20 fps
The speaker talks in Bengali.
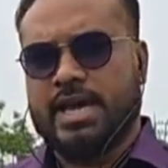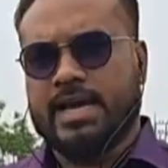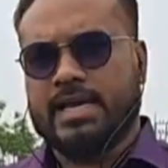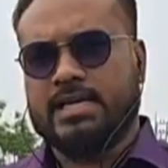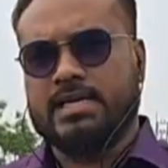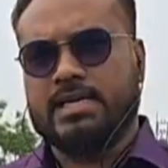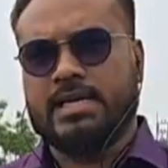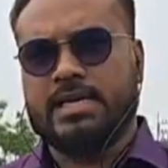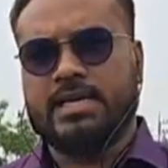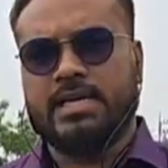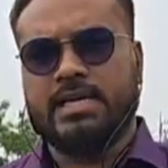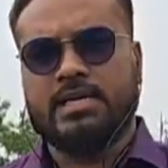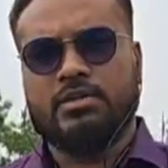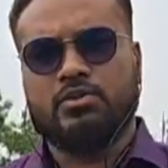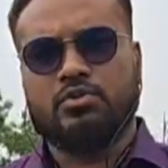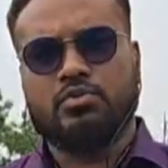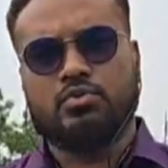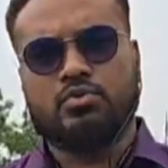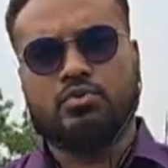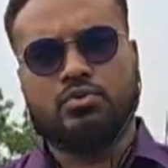এক লেনে
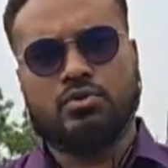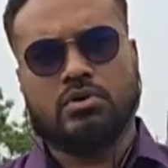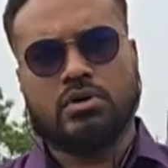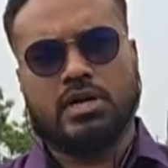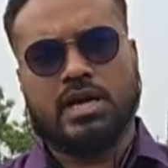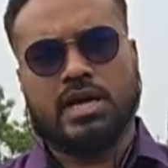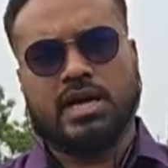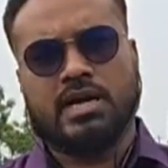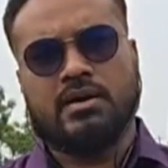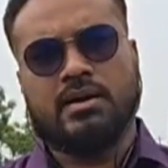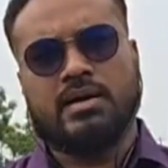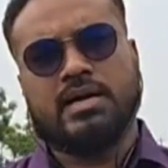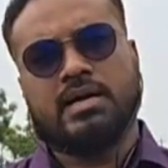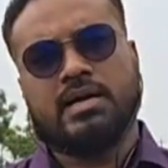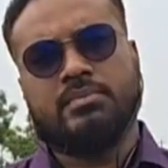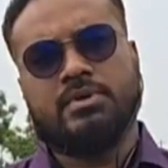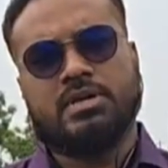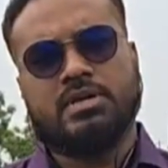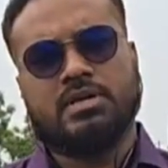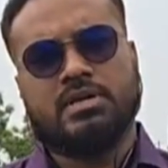কিন্তু
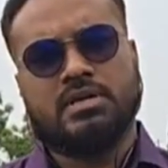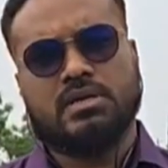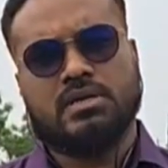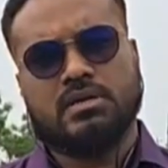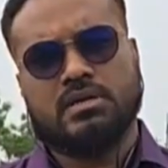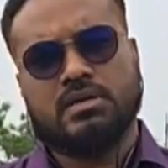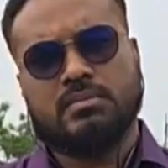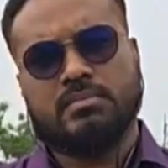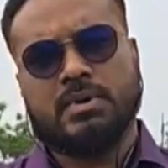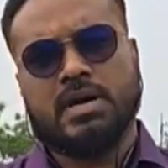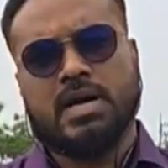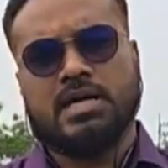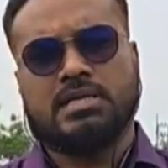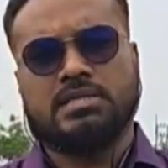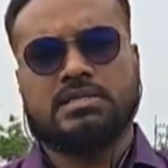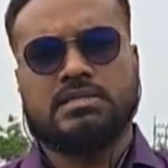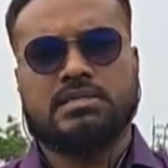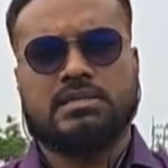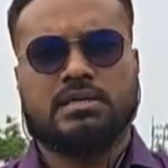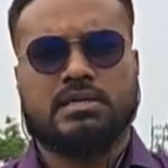ঢাকাগামী
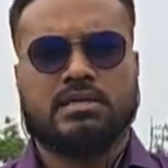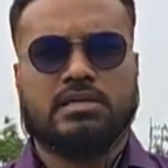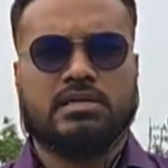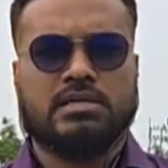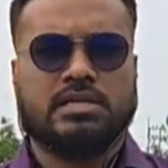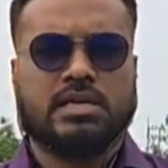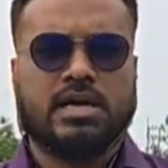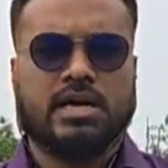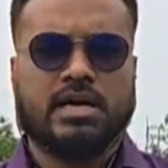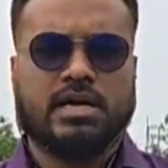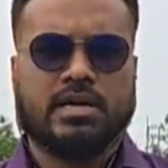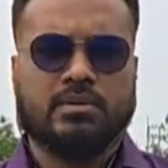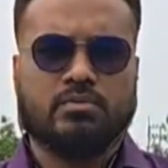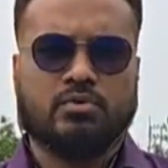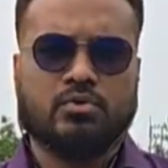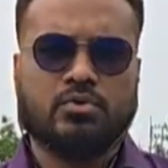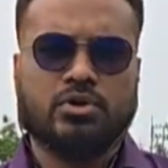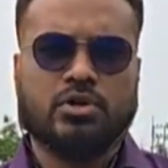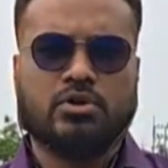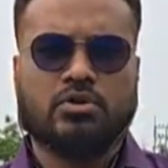বাস ট্রাক
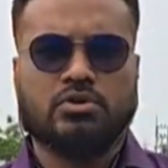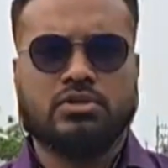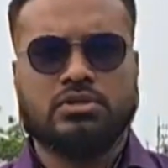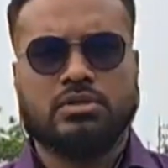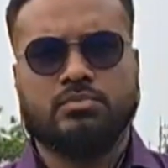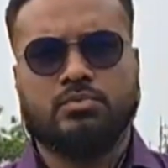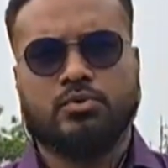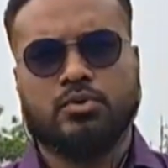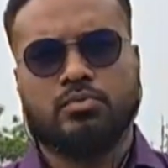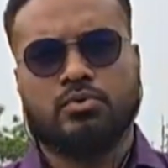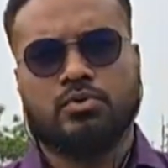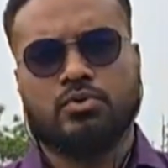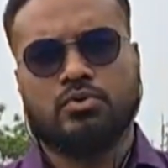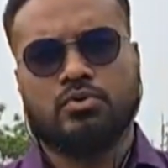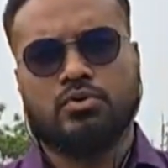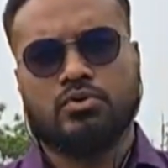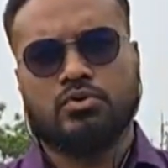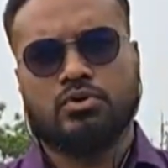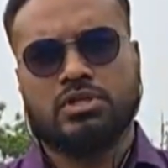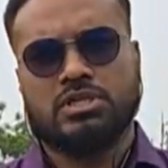এবং অন্যান্য যে
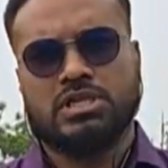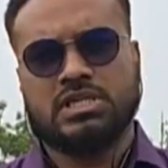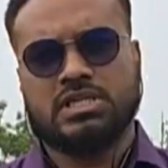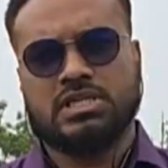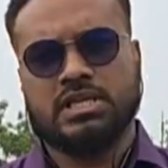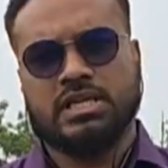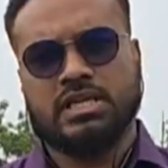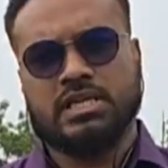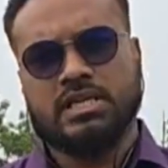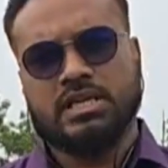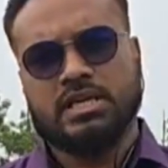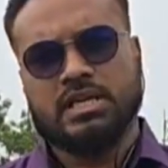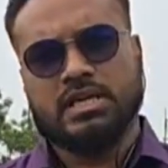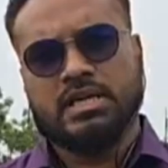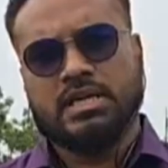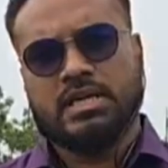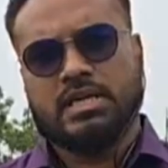পরিবহনগুলো রয়েছে সেই